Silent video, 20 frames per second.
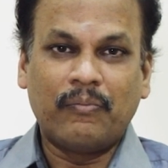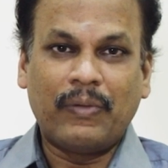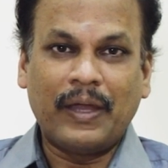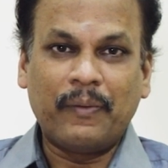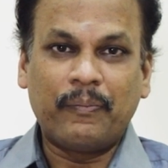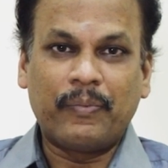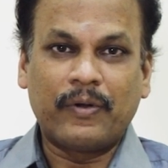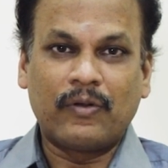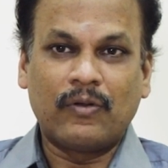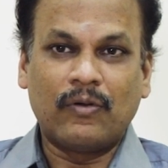
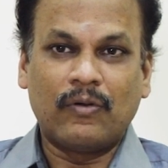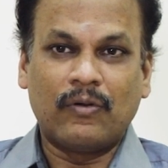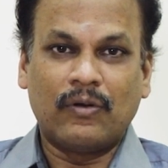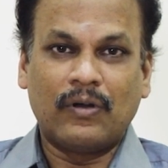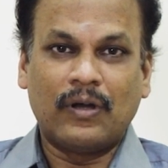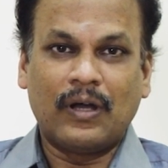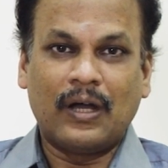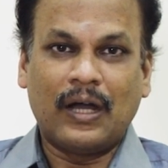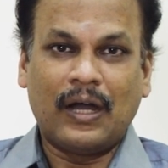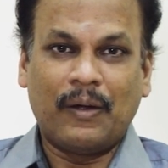பயப்படணும்
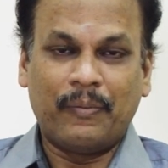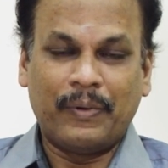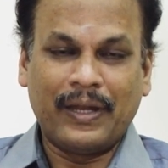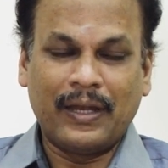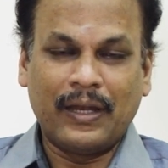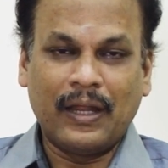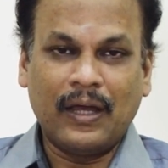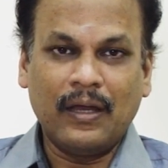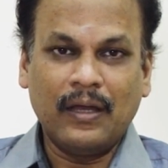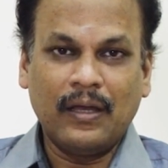
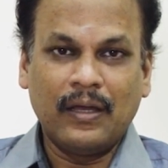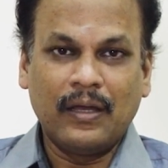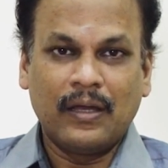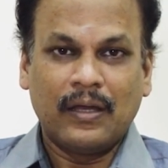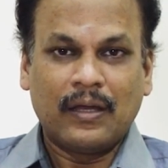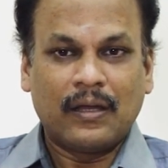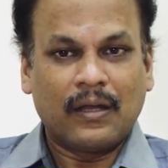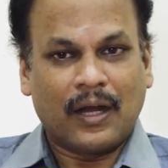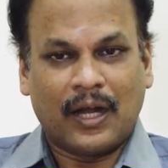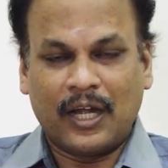அப்படின்னா
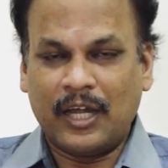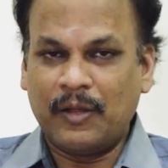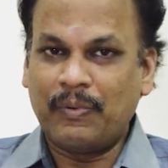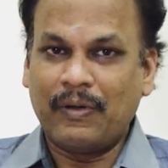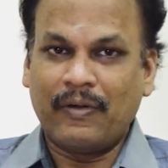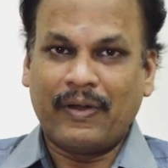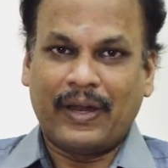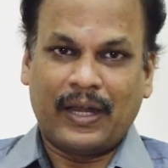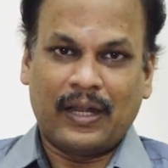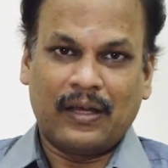
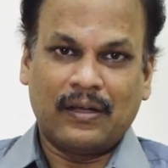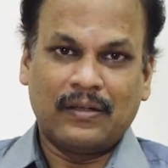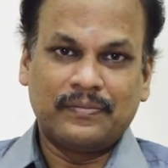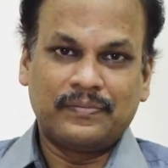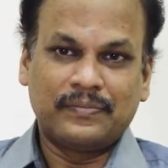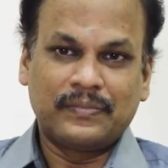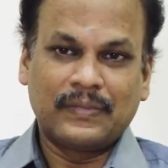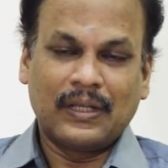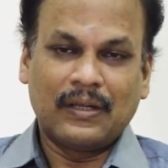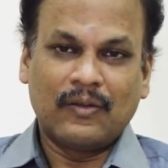கண்டிப்பாக வேண்டாம்
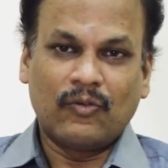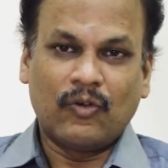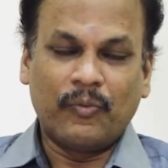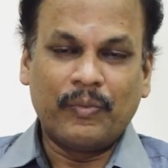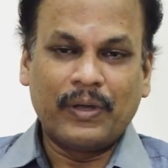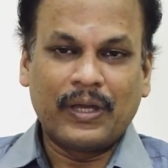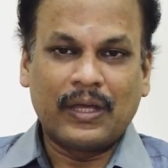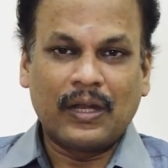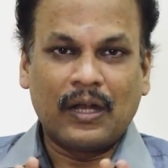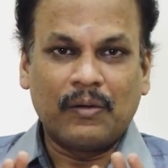
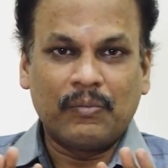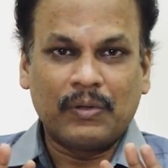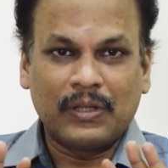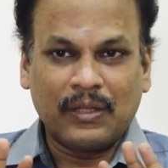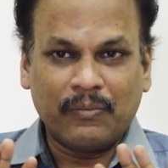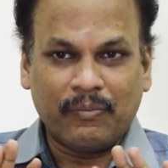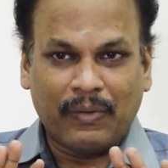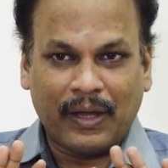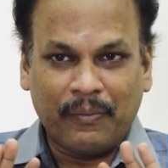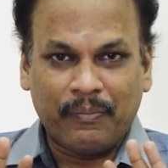ஒமிக்ரான்
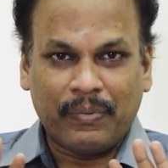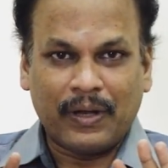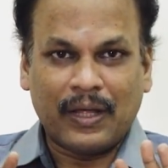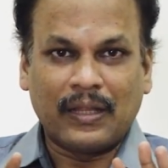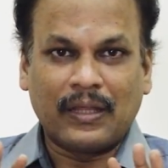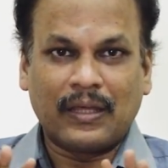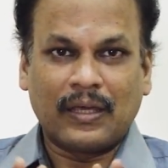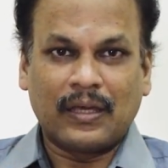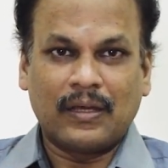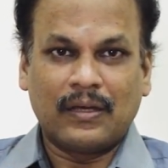பற்றி
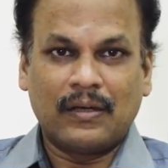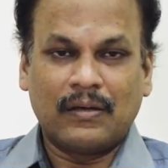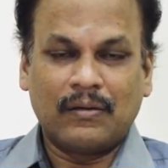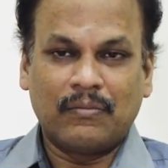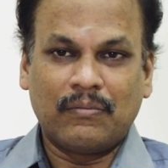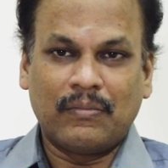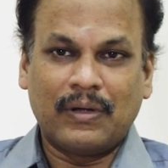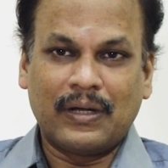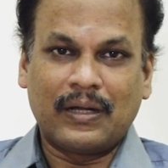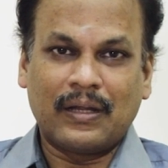பயப்படாதீங்க
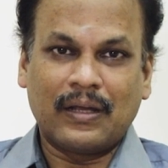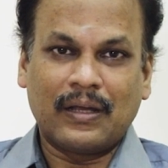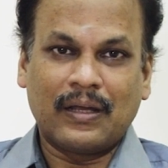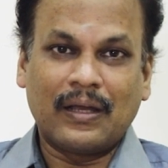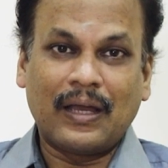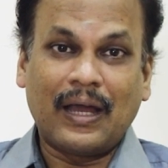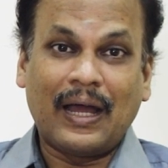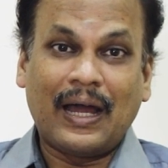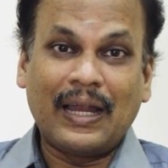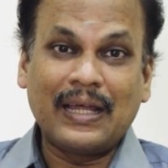பட்
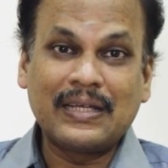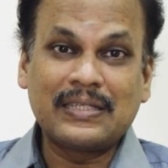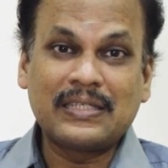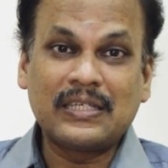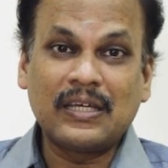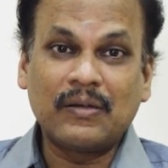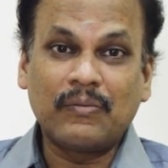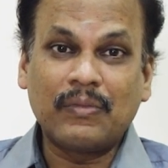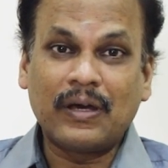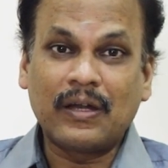
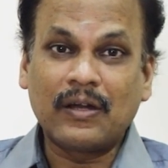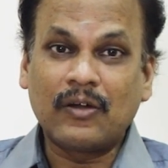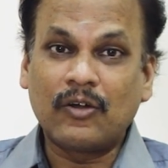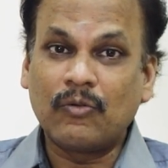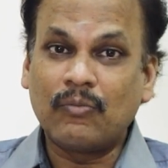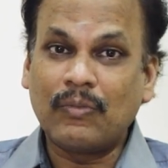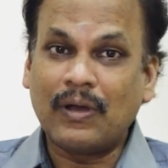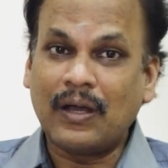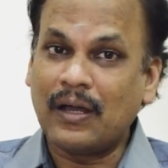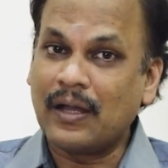அலட்சியமாக
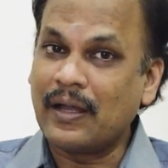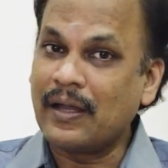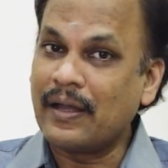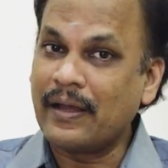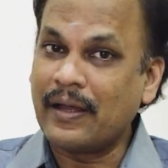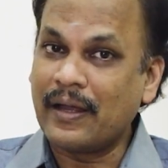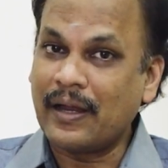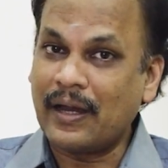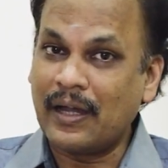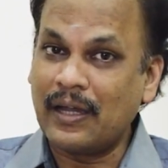இருக்கணுமா
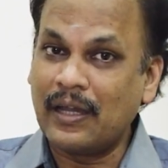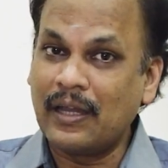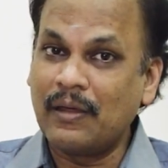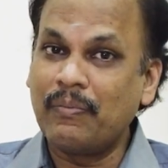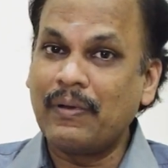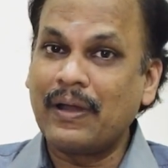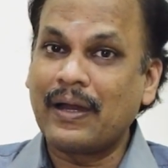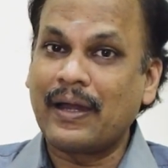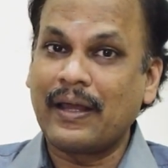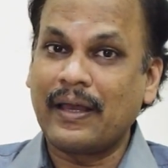
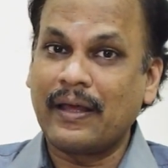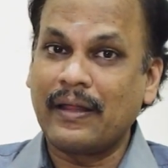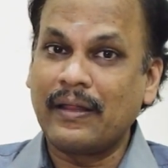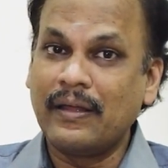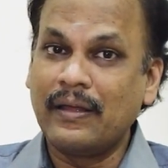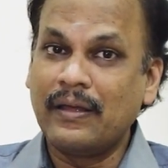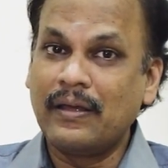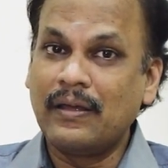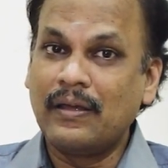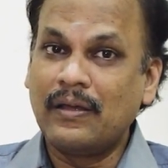கண்டிப்பாக கிடையாது
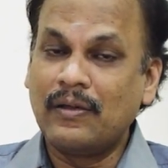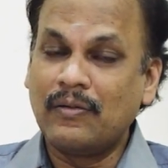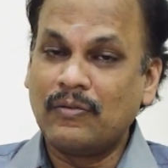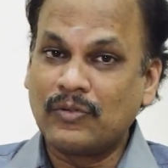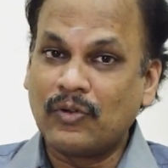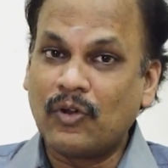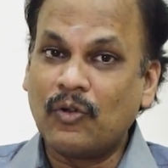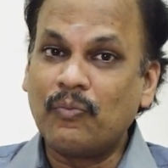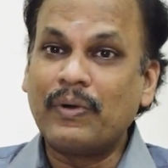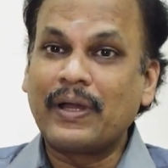
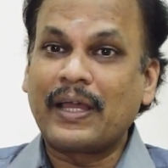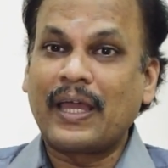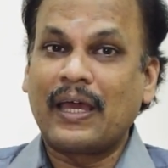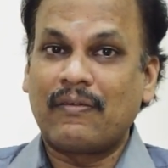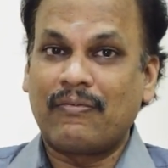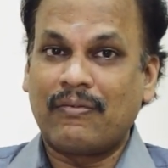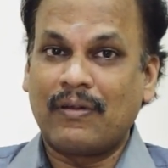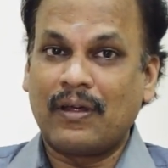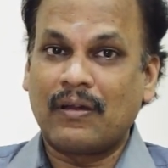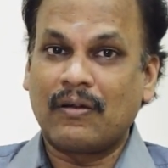ரொம்ப
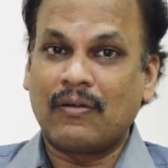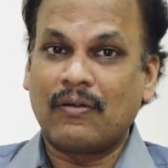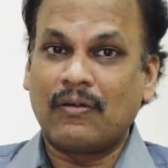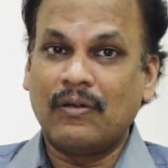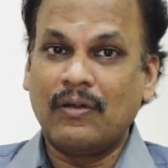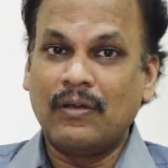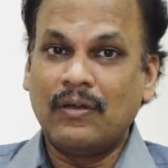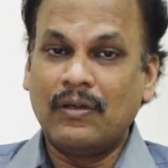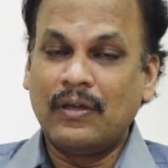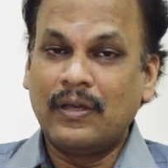கேர்ஃபுல்லாக இருக்கணும்
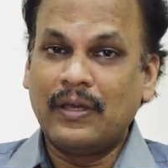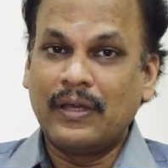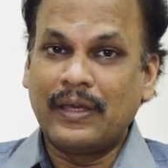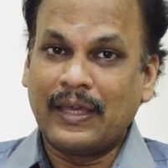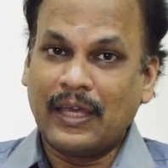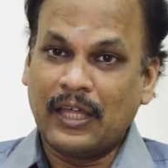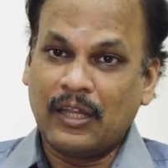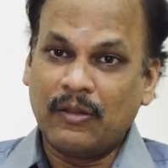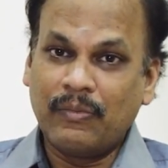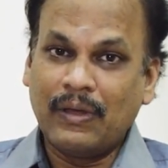
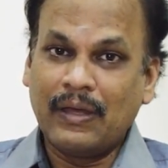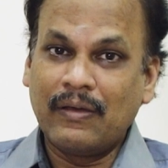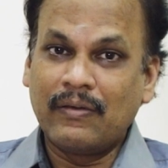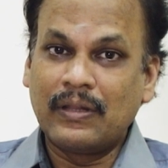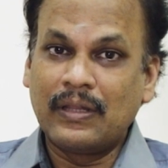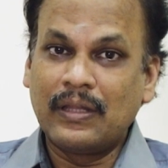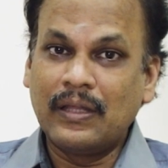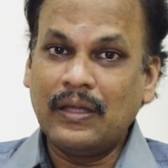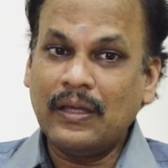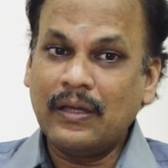எதுவுமே
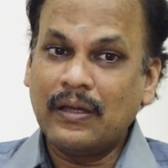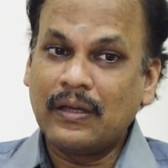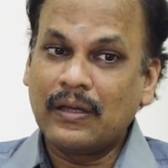வந்து